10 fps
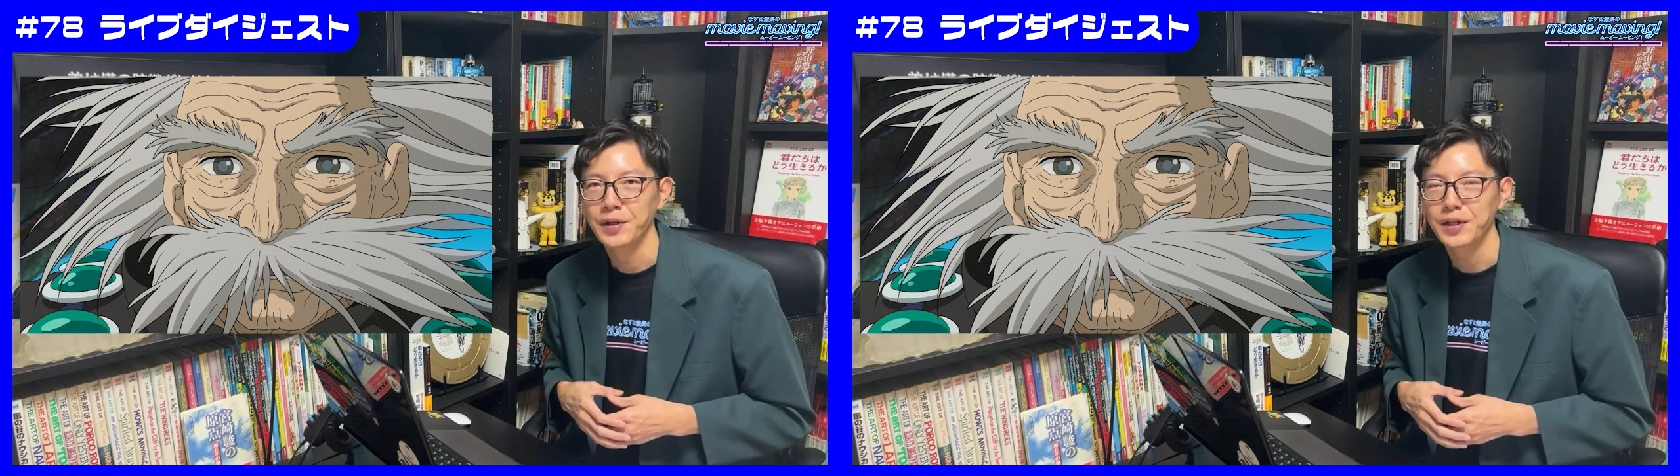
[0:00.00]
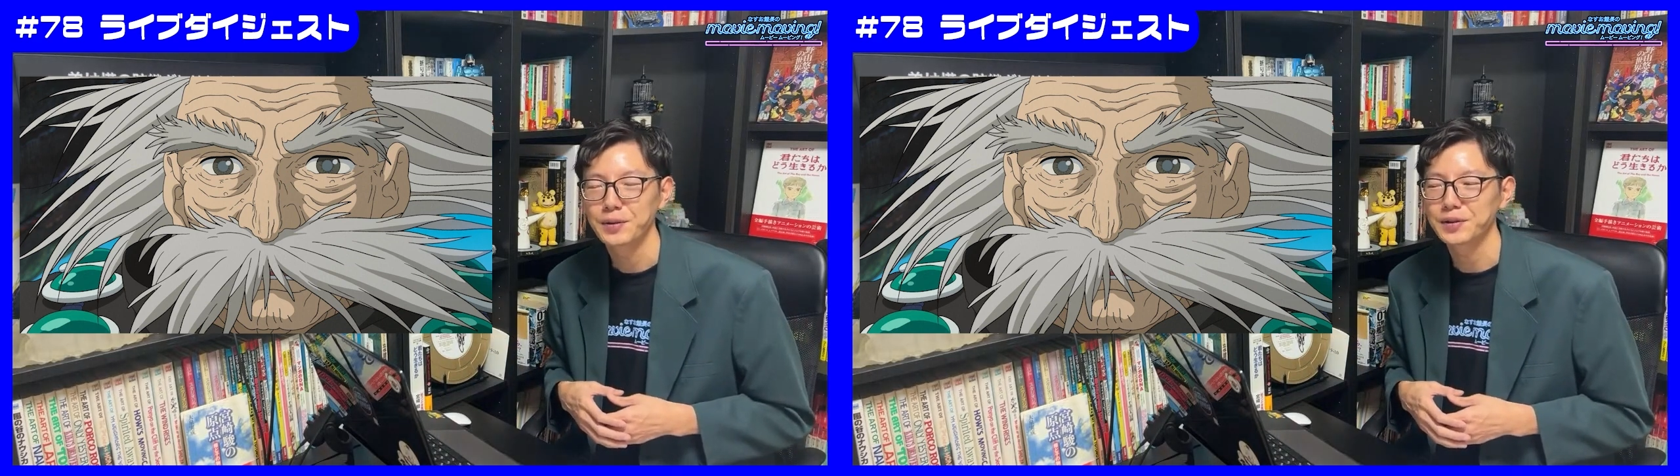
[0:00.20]

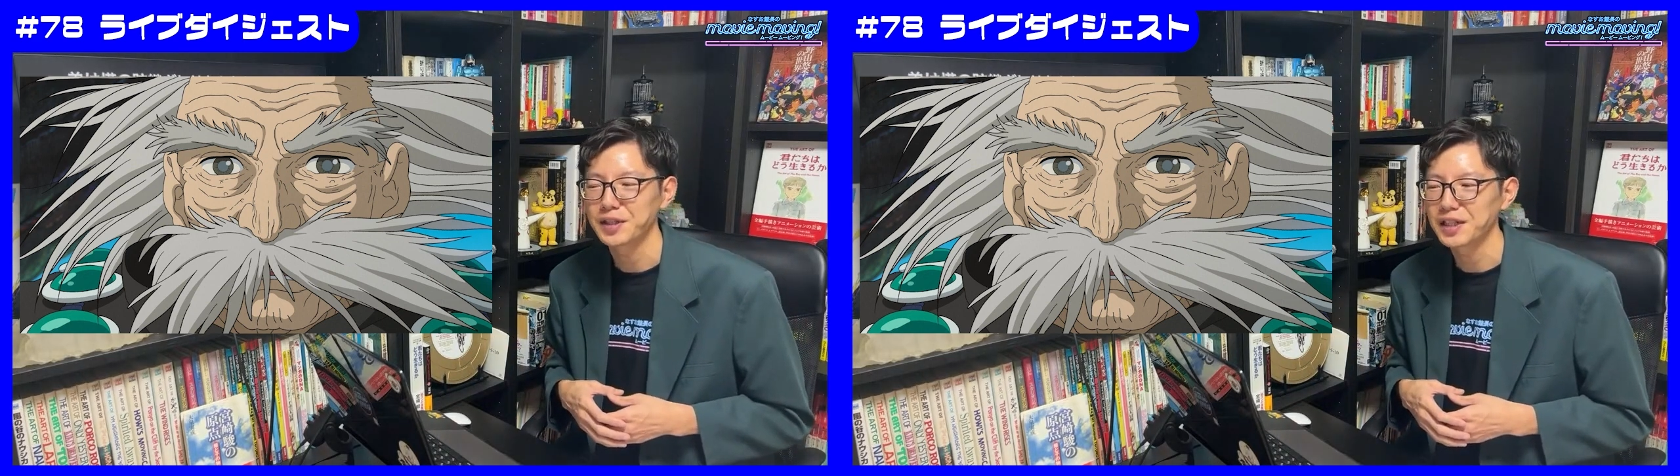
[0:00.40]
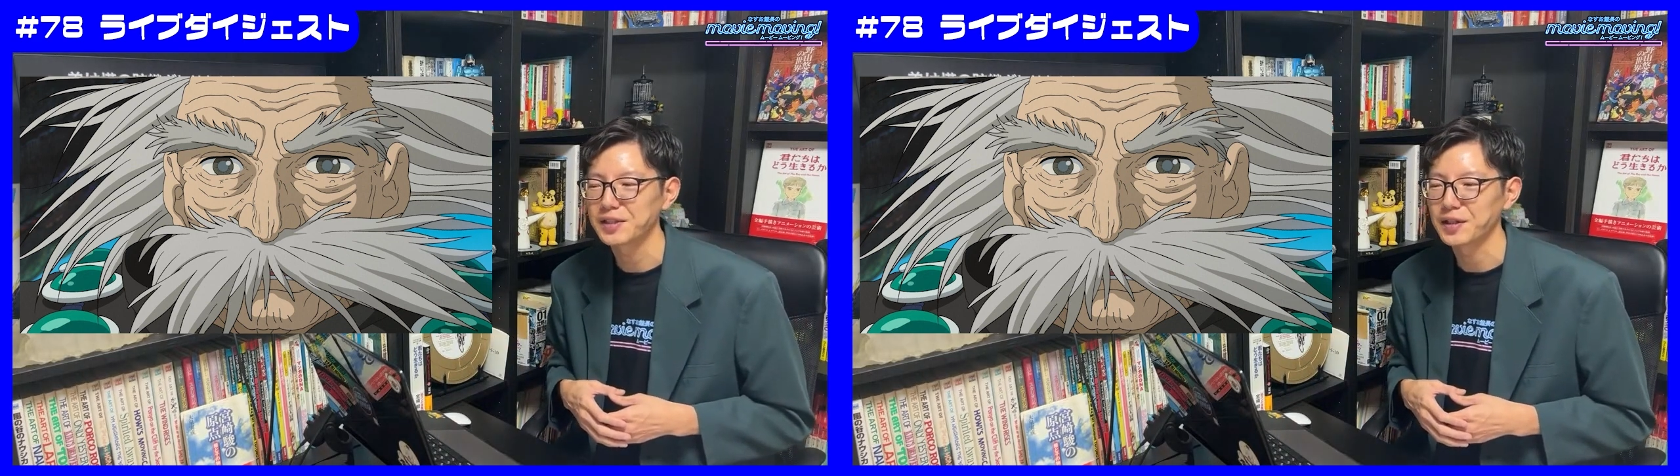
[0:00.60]

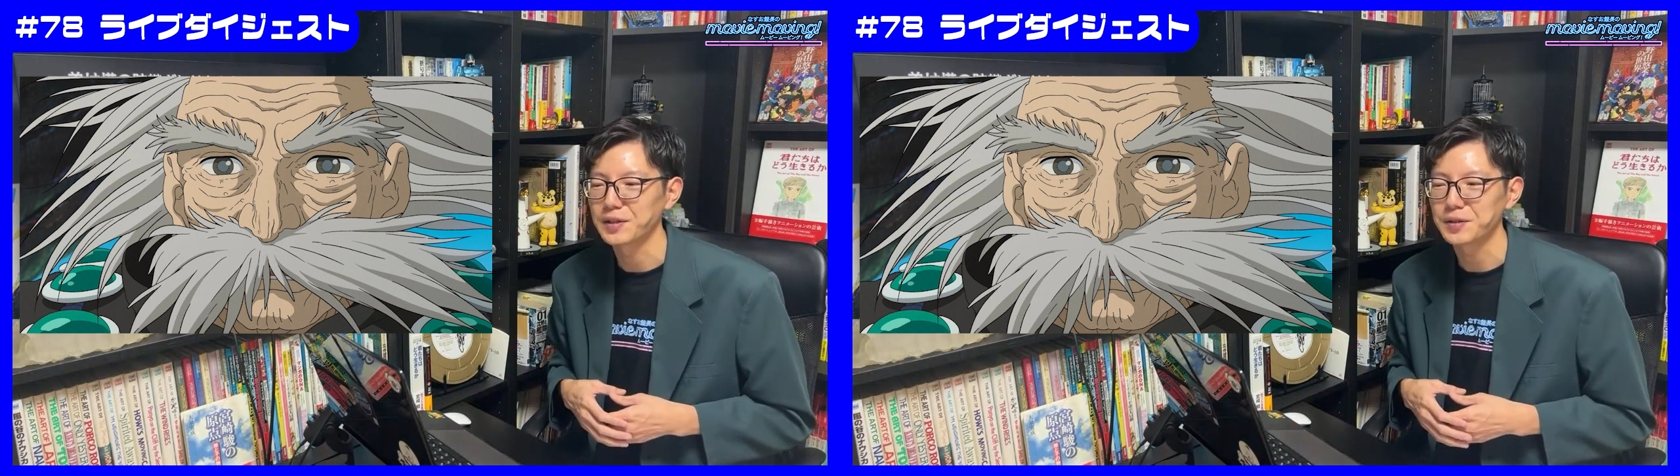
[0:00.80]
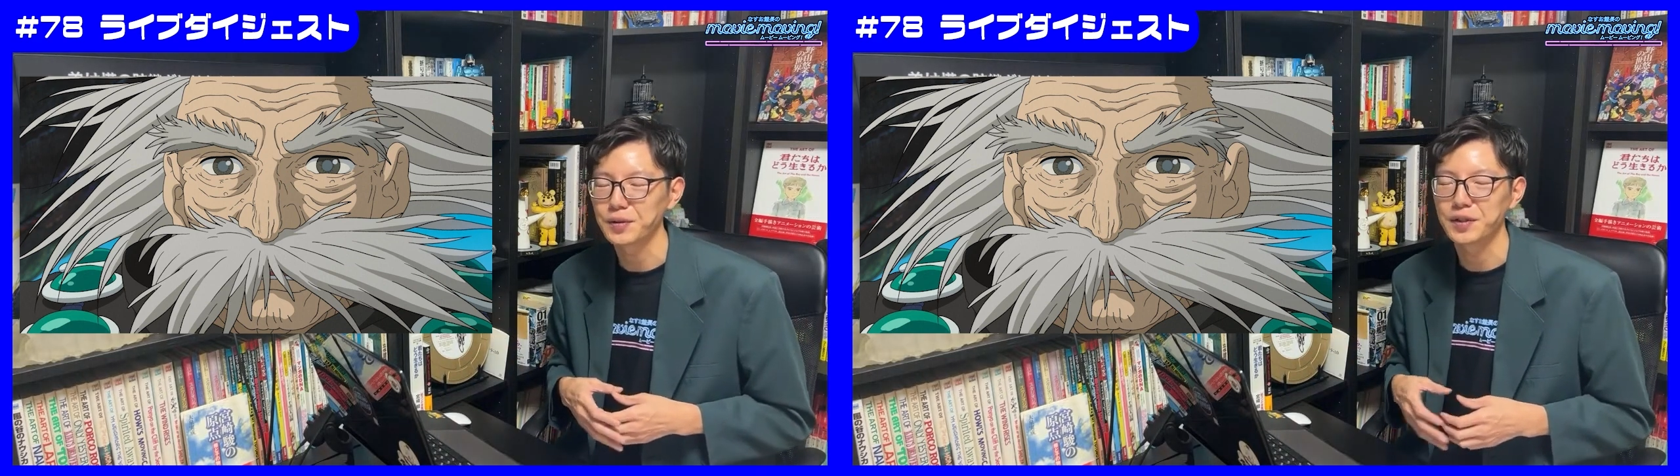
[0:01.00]
命が尽
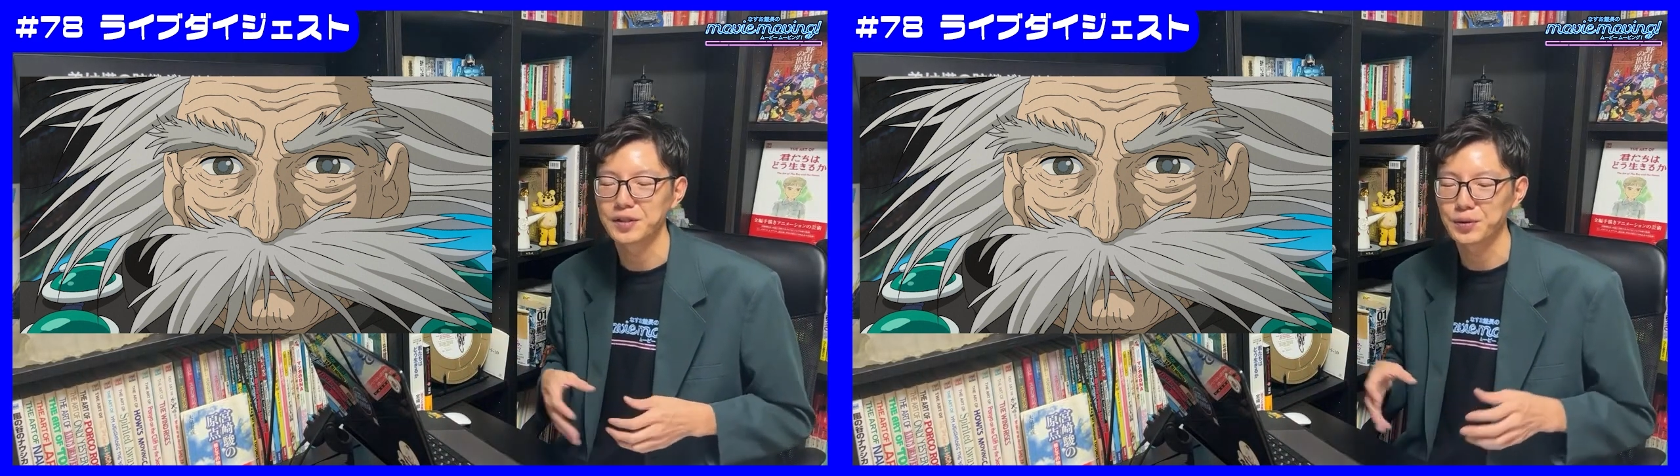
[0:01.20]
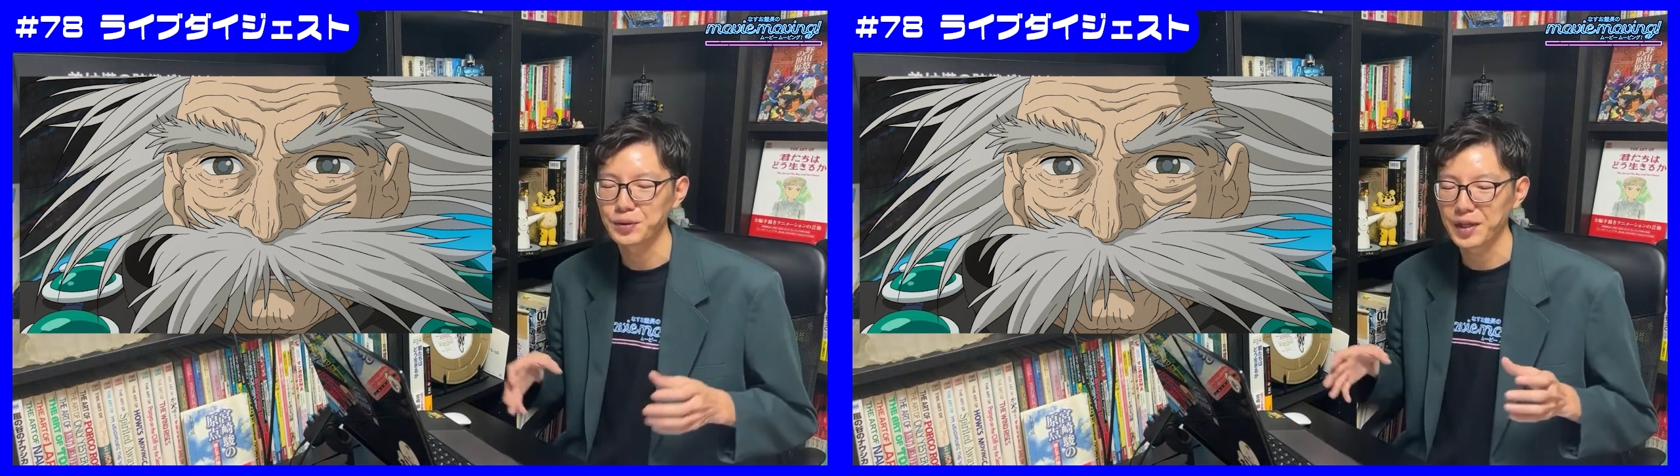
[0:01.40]
きそうな
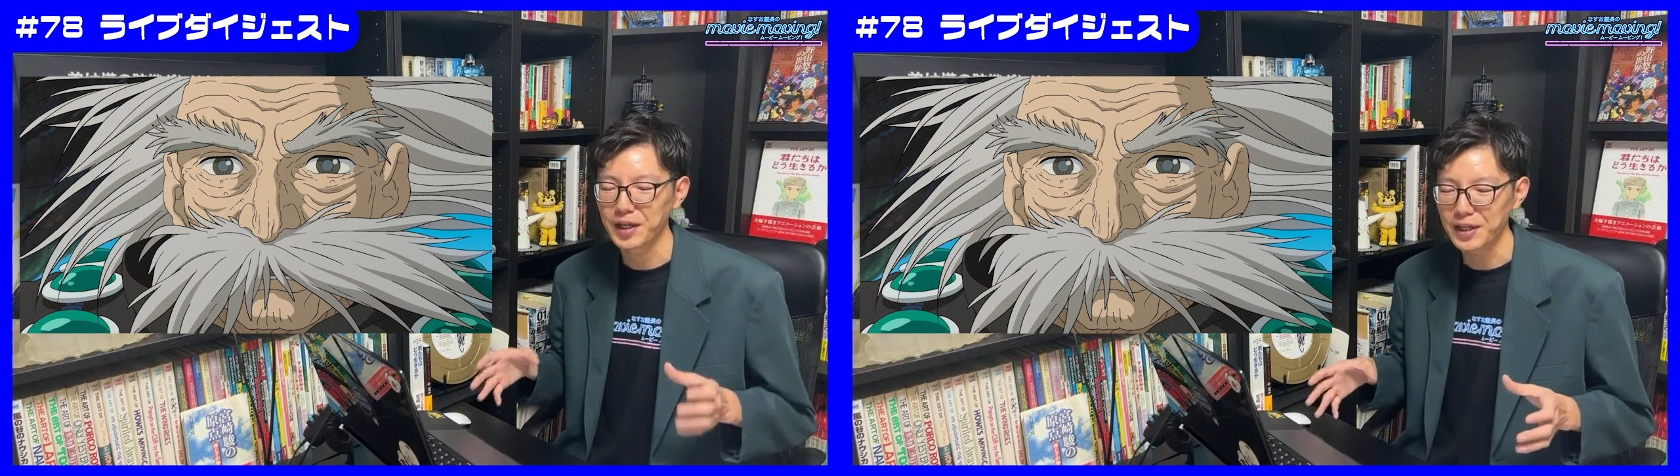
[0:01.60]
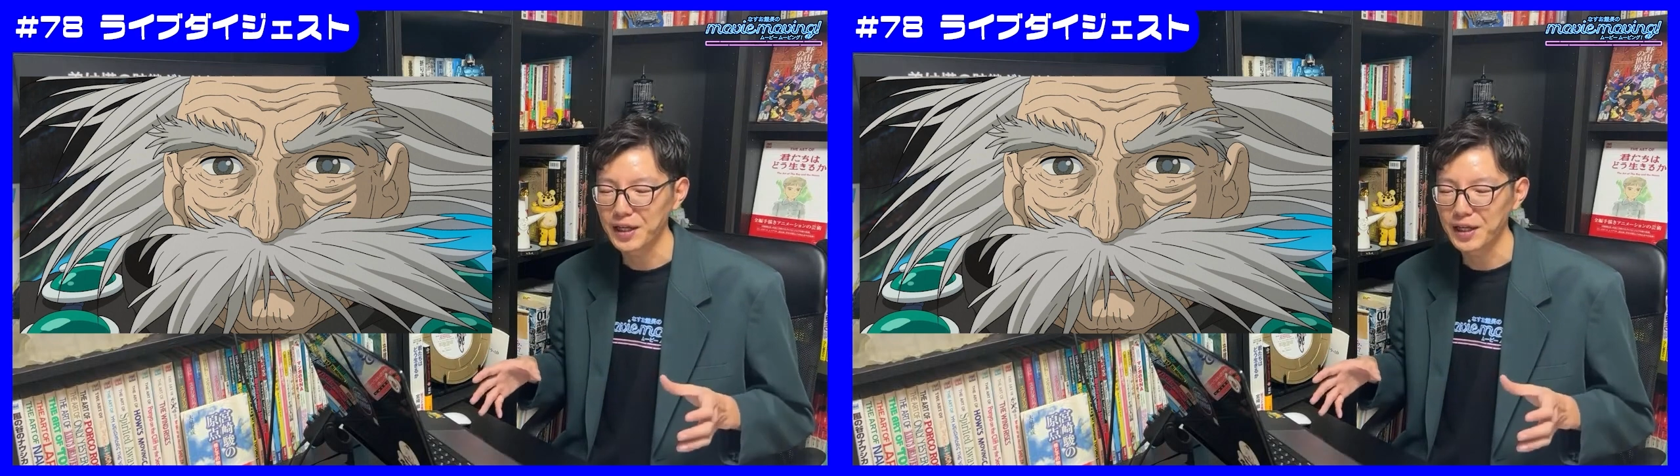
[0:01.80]
状態